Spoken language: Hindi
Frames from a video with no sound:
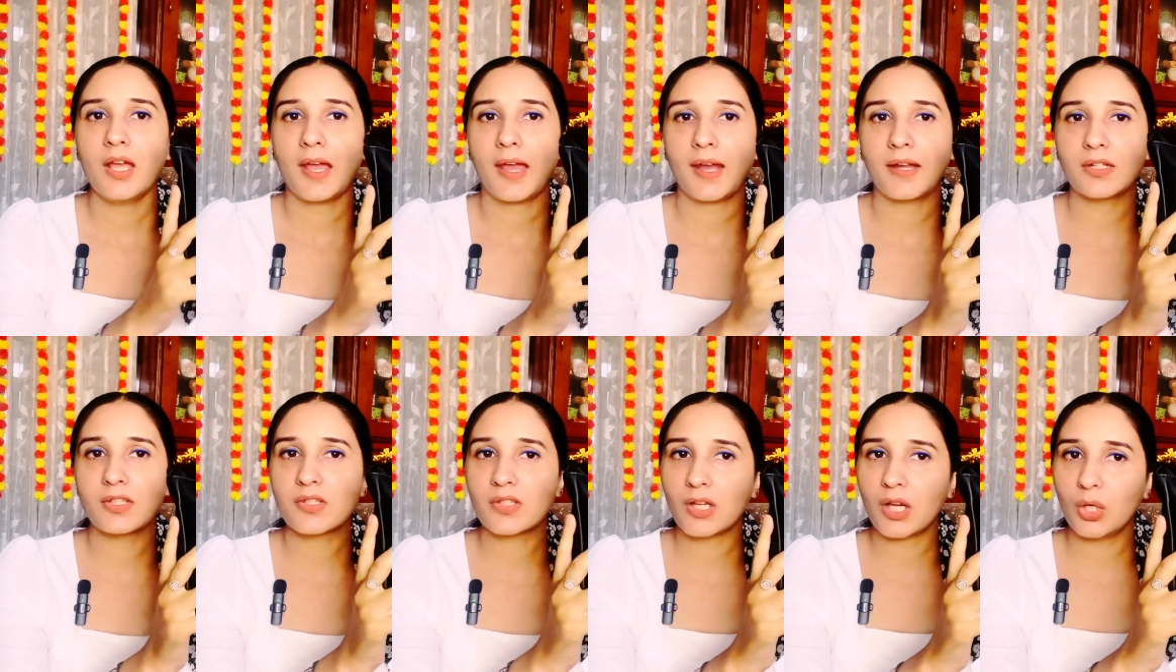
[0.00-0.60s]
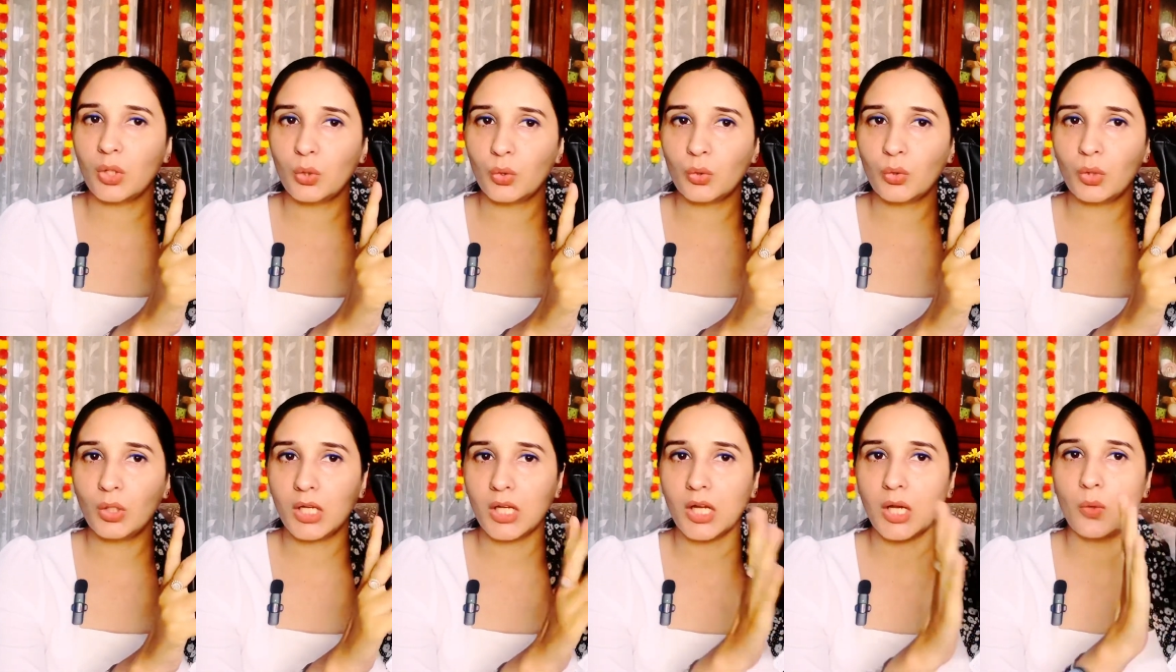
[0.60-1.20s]
एंड इसका लोगो
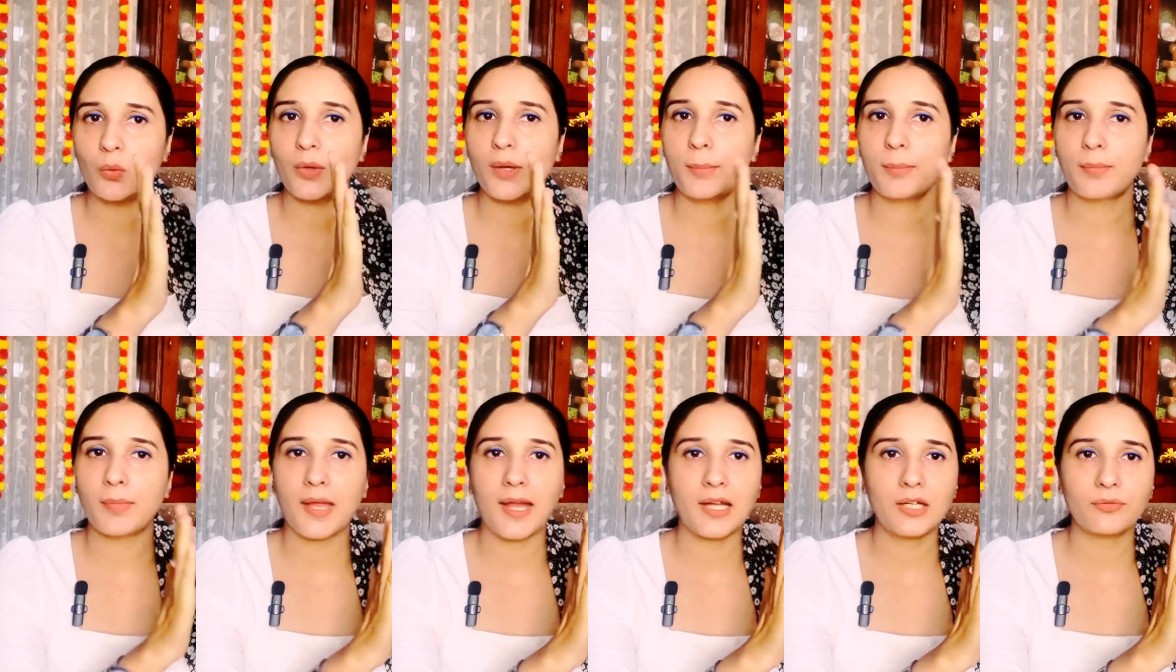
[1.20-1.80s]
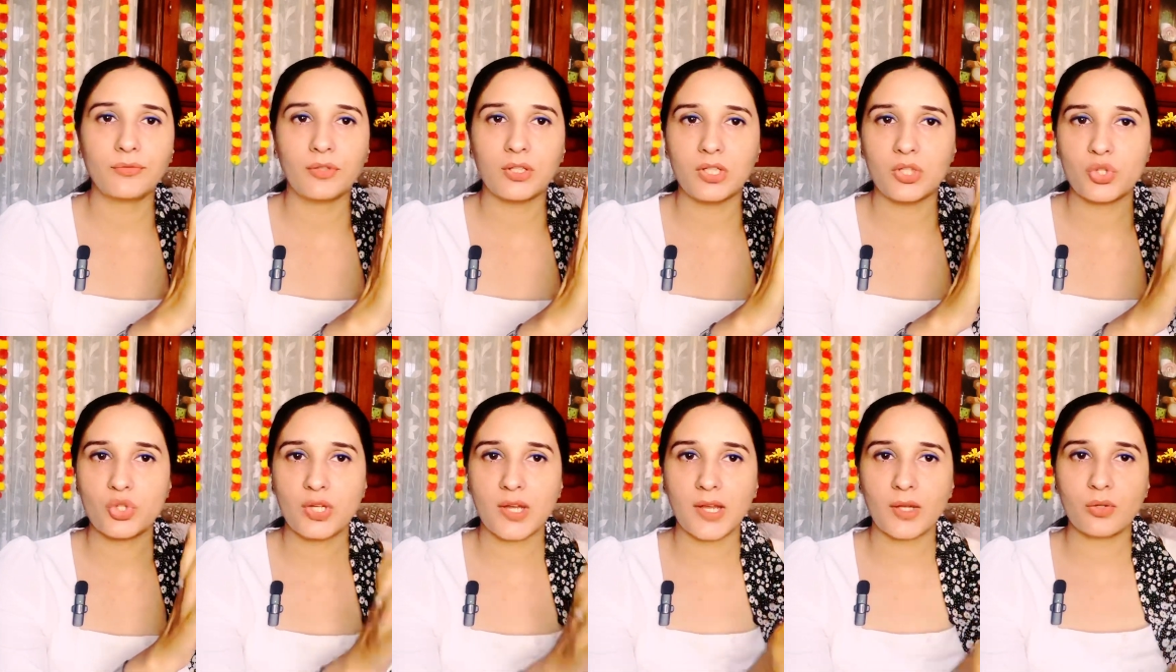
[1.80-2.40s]
लगा हुआ है मैट
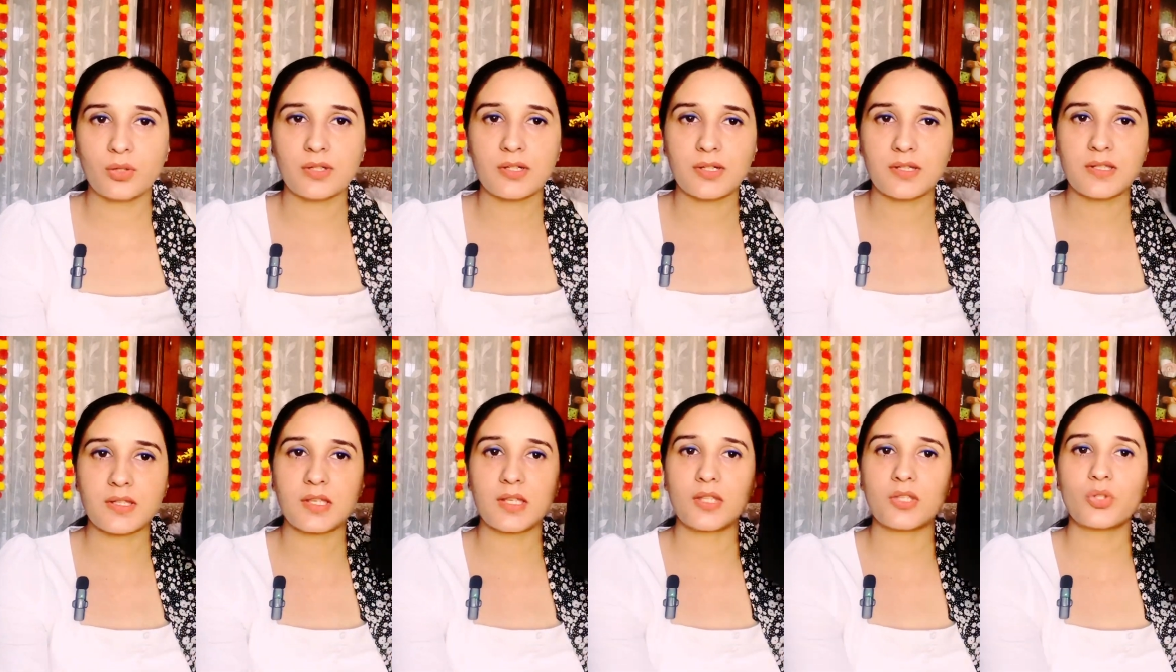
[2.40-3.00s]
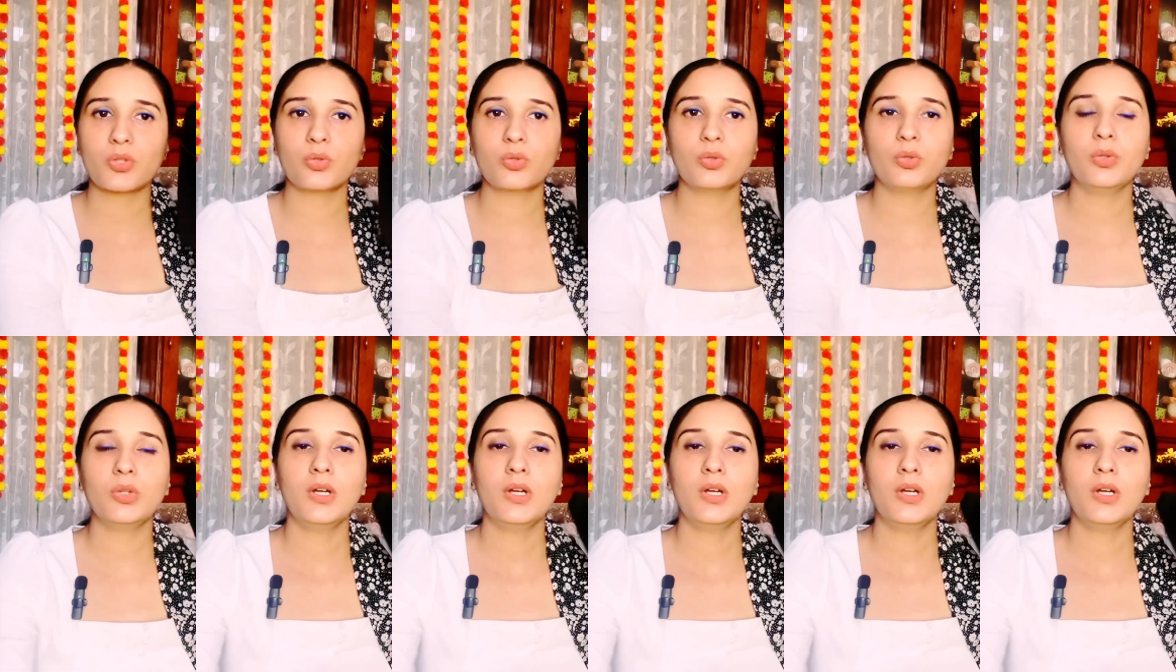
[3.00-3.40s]
फिनिश है और इसकी जो